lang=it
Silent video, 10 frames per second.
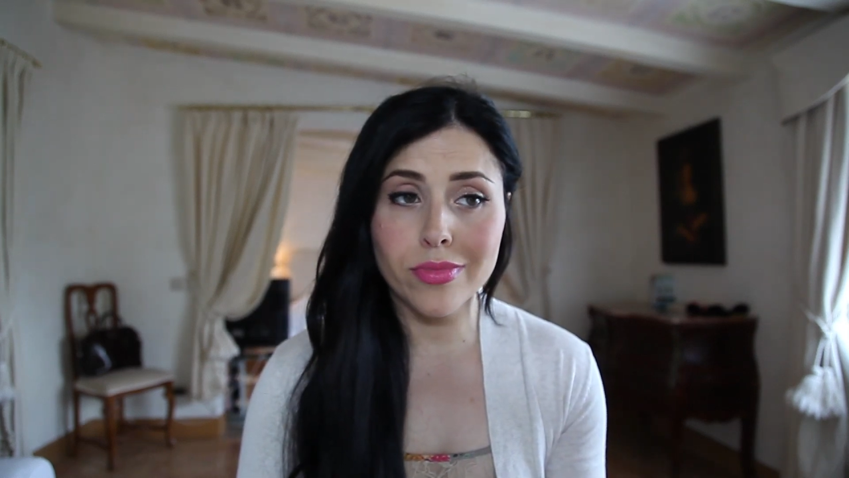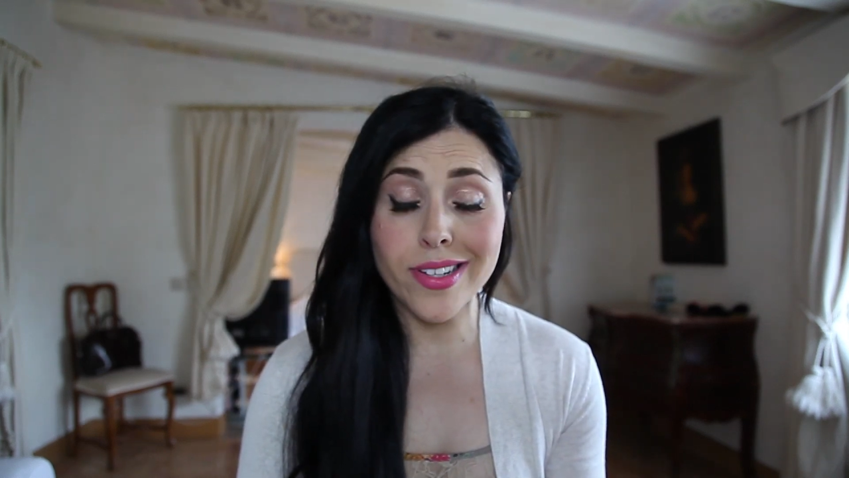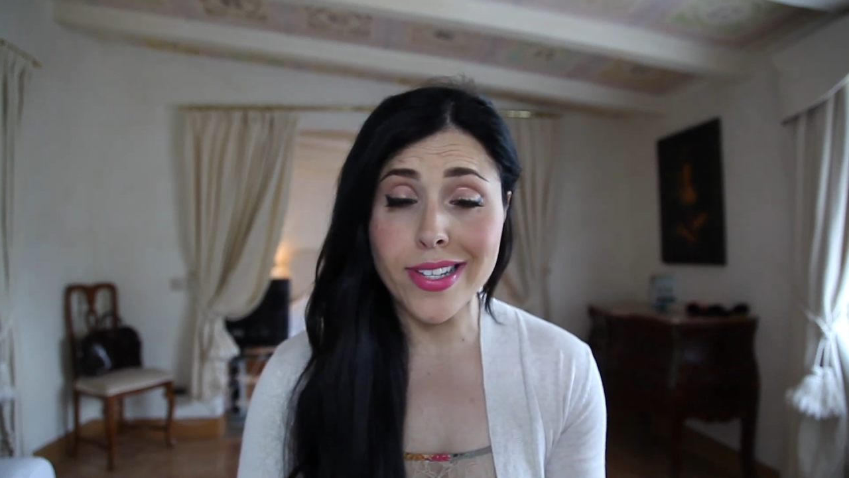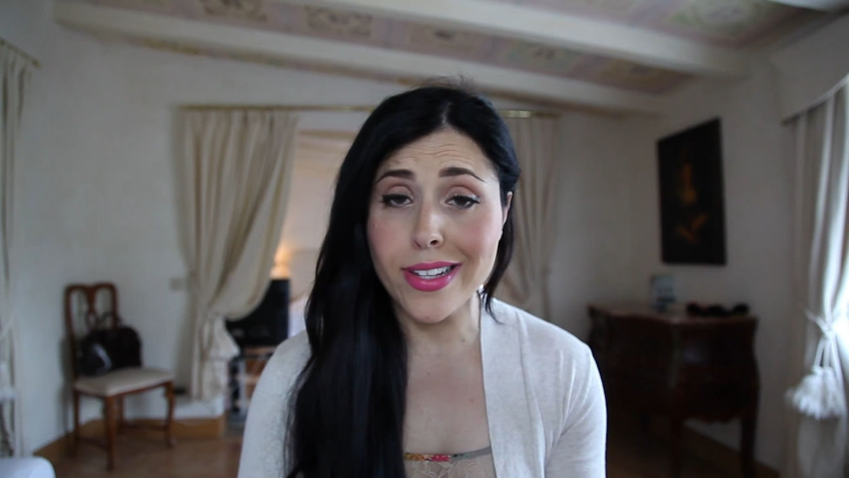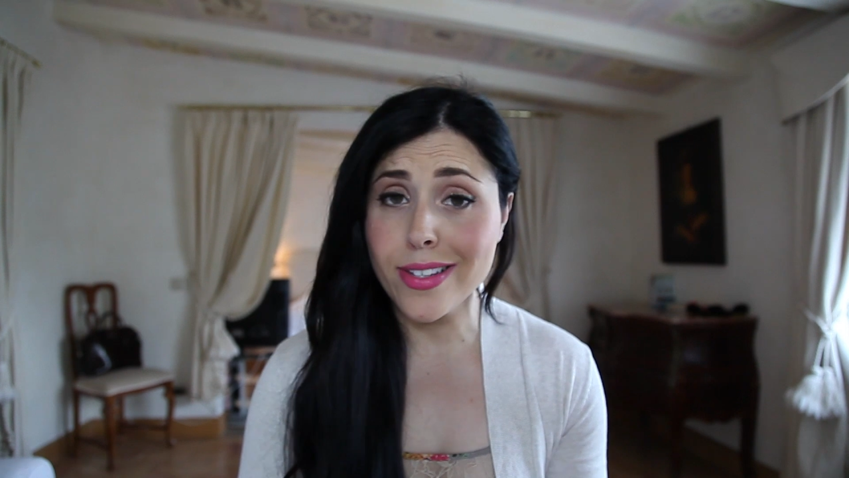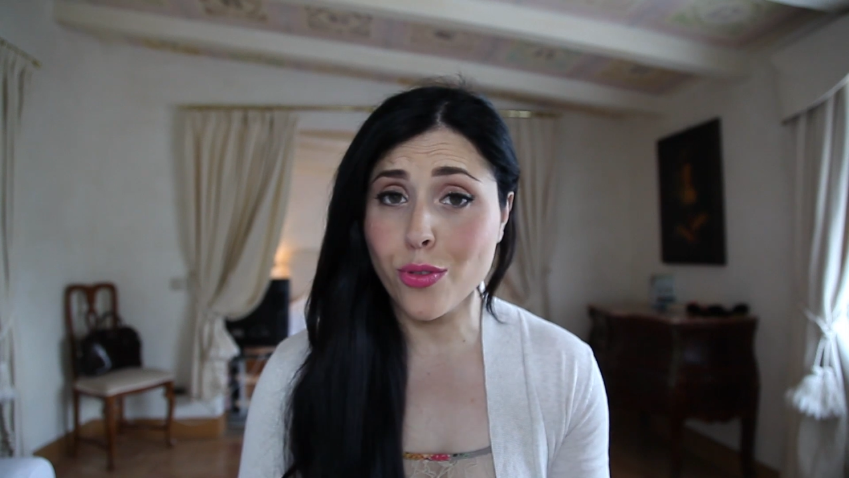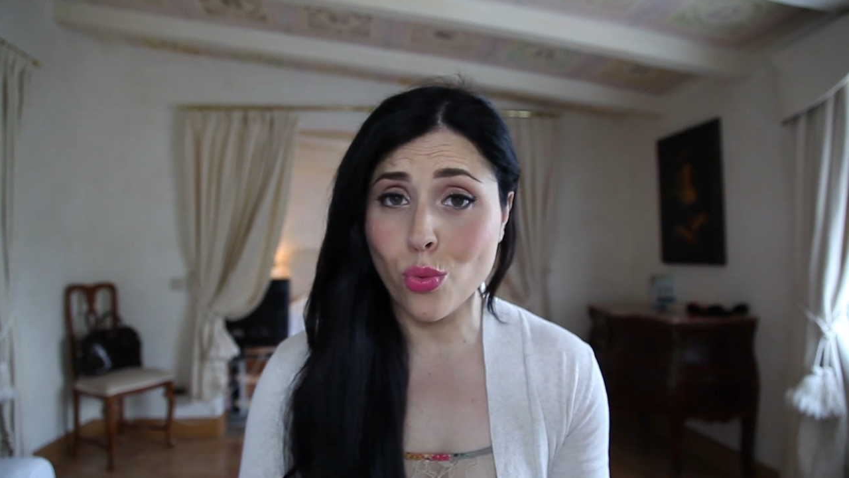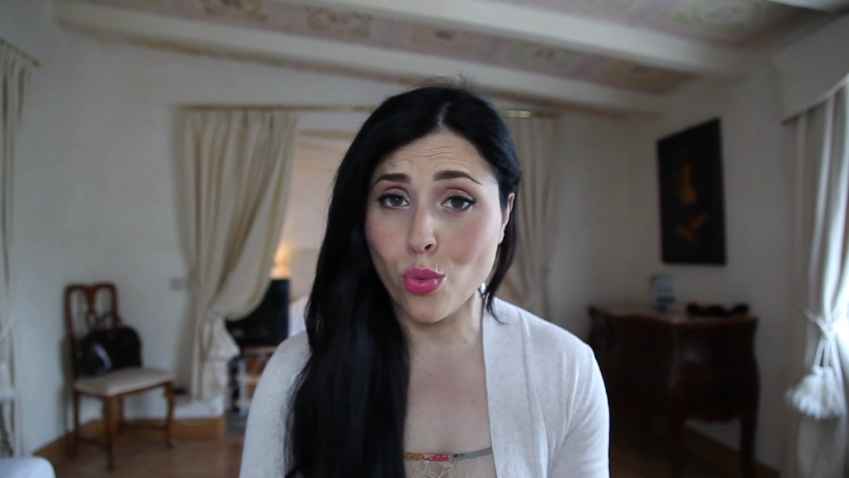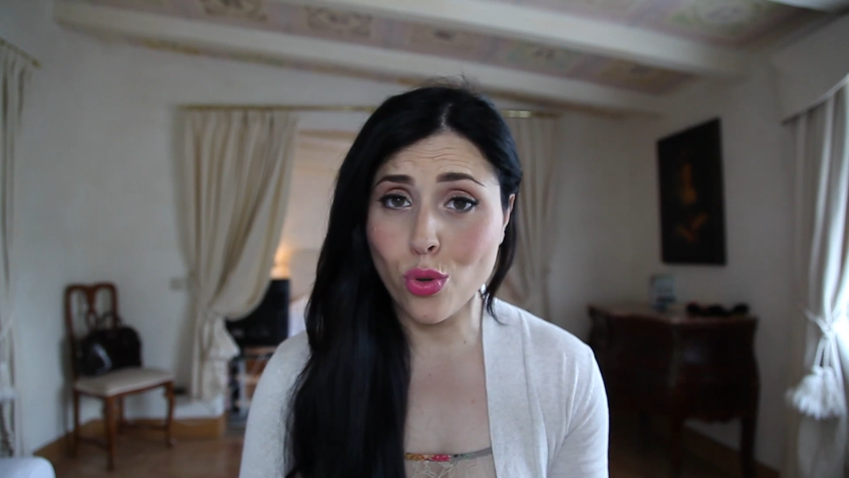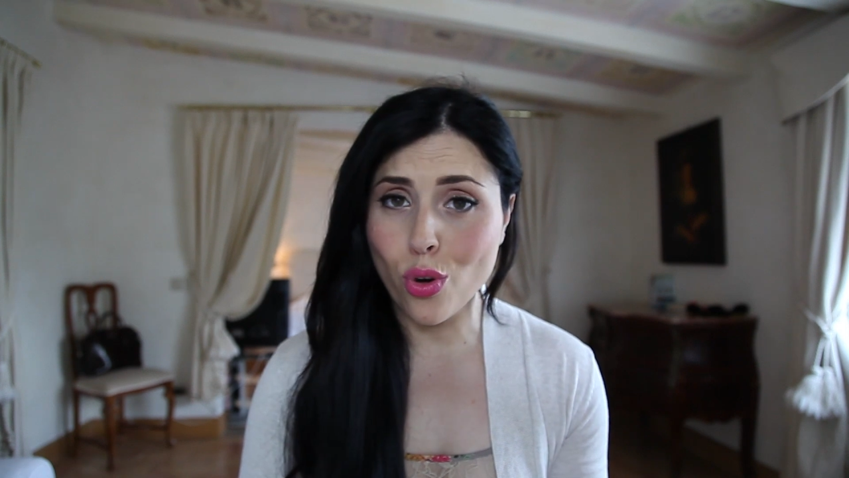senza
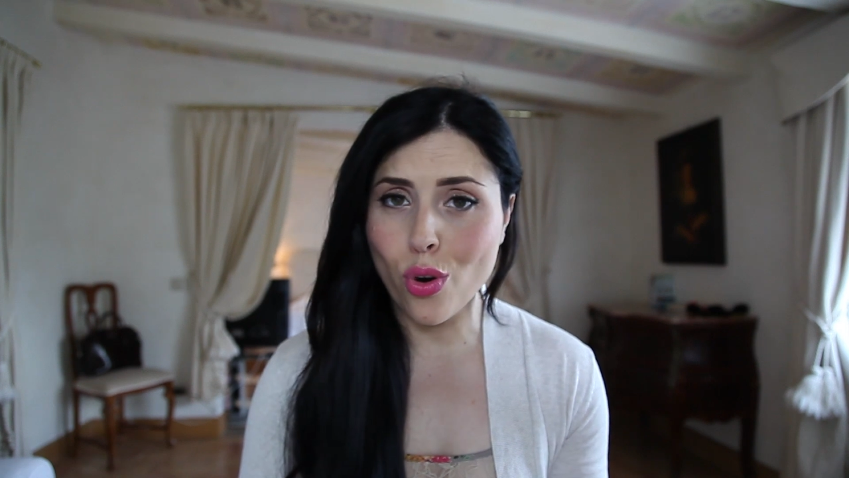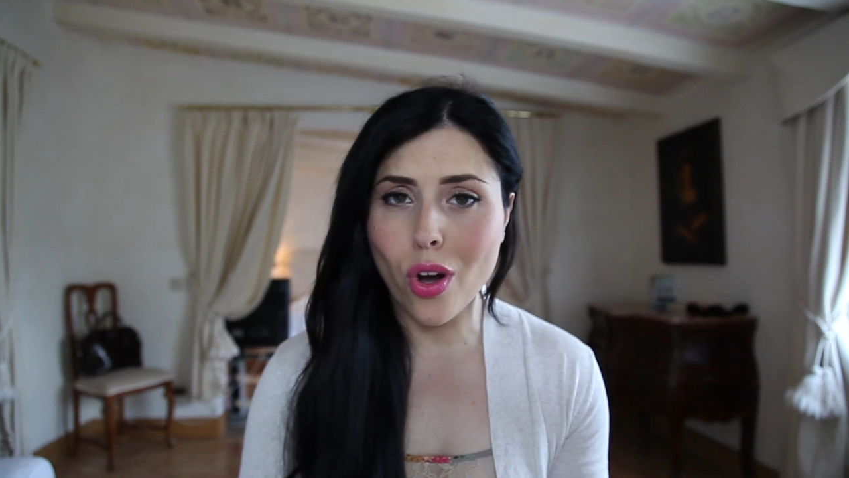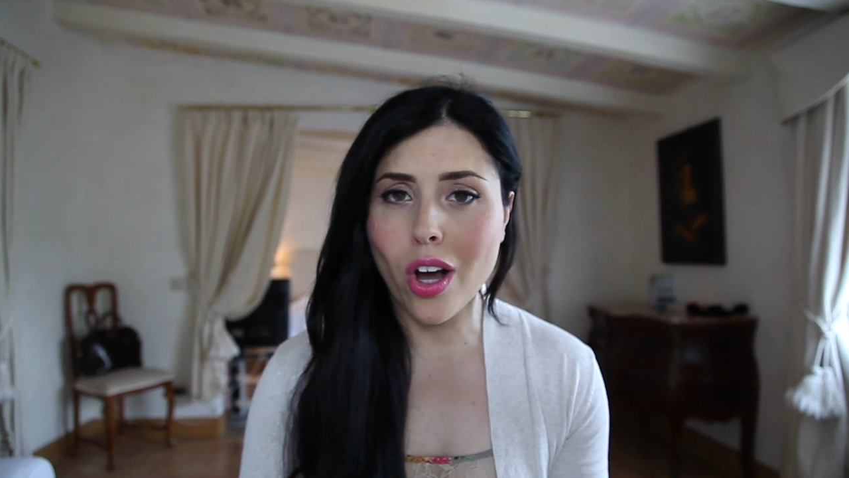trucco,